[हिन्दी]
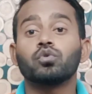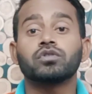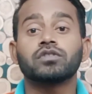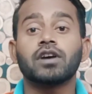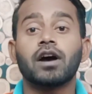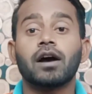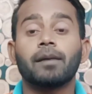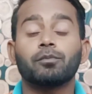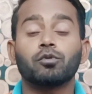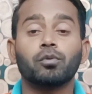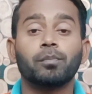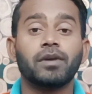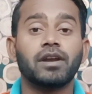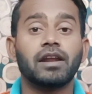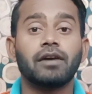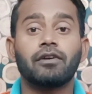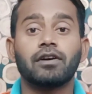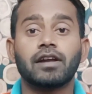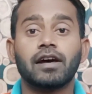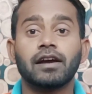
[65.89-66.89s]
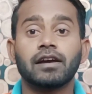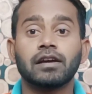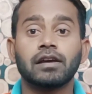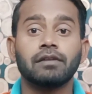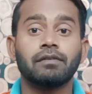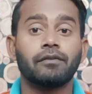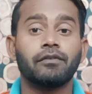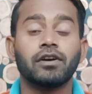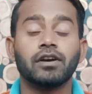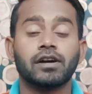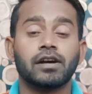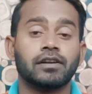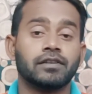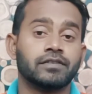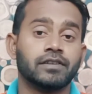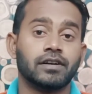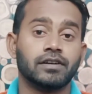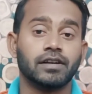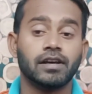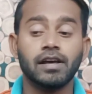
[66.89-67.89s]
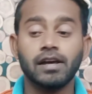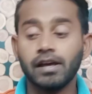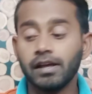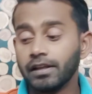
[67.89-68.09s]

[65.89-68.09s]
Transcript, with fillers: उसका आपको मिलने वाला है गिव अवे का रिजल्ट